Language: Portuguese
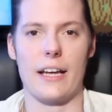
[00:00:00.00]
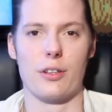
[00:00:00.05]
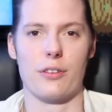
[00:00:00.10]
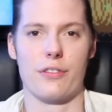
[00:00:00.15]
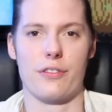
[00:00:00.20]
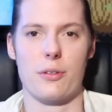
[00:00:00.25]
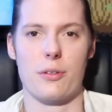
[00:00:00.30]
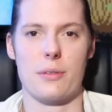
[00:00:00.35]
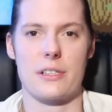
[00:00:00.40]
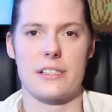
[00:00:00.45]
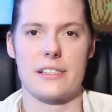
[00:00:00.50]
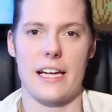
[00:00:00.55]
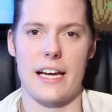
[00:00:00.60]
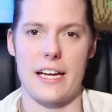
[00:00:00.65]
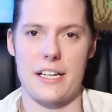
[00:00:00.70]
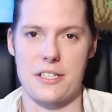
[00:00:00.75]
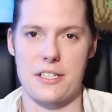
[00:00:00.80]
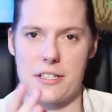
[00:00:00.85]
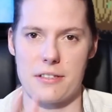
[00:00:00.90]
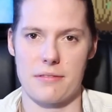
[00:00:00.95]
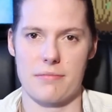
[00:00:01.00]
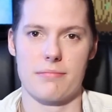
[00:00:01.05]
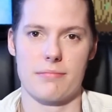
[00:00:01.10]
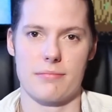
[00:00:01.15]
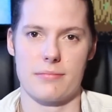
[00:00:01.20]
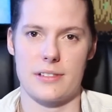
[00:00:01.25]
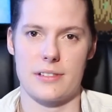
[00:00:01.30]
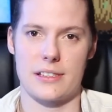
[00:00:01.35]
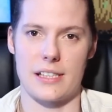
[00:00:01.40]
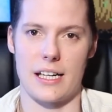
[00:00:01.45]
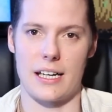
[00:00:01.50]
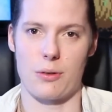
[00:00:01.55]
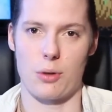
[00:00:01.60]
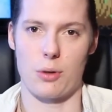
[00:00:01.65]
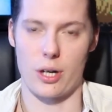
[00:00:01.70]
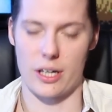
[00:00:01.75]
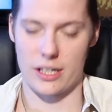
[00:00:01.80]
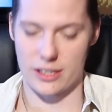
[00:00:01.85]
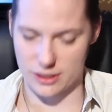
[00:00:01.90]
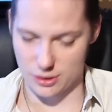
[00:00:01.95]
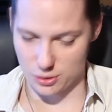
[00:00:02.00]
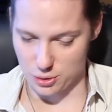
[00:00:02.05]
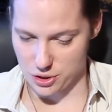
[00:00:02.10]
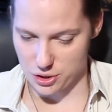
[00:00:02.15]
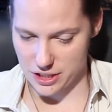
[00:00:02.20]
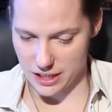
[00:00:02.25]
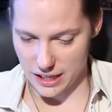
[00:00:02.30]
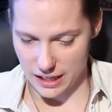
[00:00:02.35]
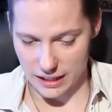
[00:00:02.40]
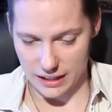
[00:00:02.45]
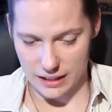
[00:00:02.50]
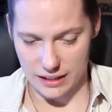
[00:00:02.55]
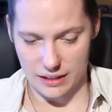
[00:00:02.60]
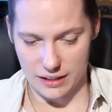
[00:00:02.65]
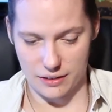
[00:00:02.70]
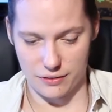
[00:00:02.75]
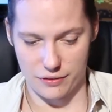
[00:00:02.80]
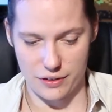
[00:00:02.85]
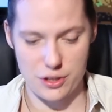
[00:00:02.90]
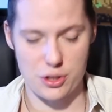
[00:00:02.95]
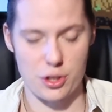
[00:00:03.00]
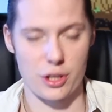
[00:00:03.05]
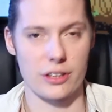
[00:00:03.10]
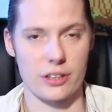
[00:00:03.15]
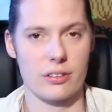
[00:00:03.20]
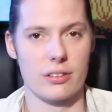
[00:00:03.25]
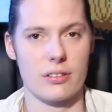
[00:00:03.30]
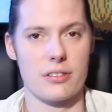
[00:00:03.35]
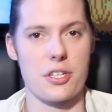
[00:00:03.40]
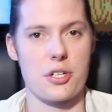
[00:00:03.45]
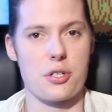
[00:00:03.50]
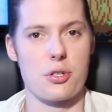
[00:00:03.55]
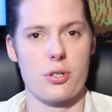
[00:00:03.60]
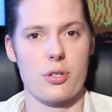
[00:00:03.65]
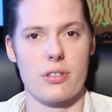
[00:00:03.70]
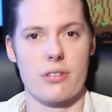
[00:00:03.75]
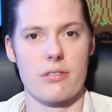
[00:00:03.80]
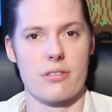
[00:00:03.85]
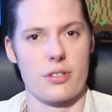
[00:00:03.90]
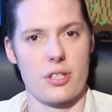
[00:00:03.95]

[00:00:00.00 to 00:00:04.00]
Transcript: no filme 7, Star Wars no dia 28 de junho de